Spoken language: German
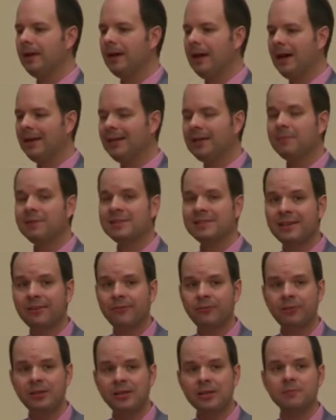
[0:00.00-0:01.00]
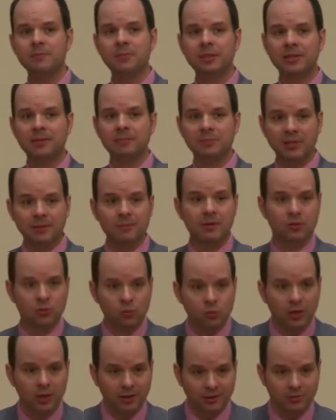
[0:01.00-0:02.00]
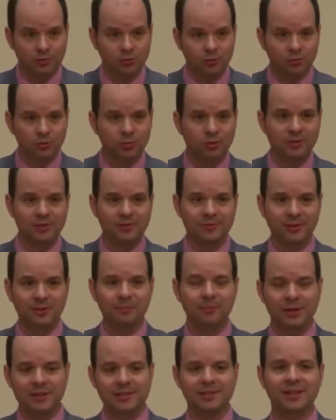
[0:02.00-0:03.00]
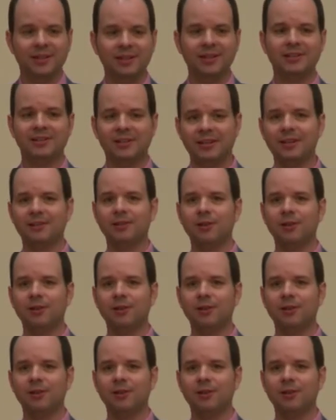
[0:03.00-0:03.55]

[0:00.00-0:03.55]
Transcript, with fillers: hat aber sehr viel mit dem Thema Zugang zu tun und deswegen passt er in der Tat,